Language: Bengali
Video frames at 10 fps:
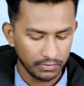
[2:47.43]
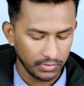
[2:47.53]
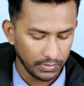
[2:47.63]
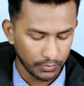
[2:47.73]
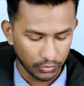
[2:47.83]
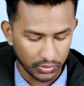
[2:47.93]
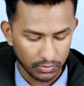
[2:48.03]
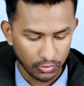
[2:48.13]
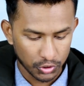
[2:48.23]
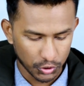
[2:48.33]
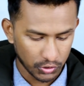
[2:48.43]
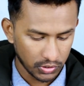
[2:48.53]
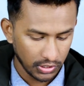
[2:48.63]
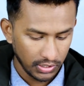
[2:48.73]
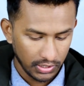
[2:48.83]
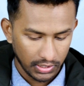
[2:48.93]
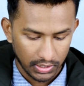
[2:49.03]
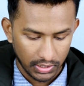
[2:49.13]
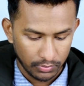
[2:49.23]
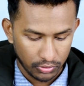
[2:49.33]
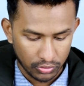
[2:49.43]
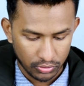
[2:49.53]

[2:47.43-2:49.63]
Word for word: বি প্রতি বছর এবং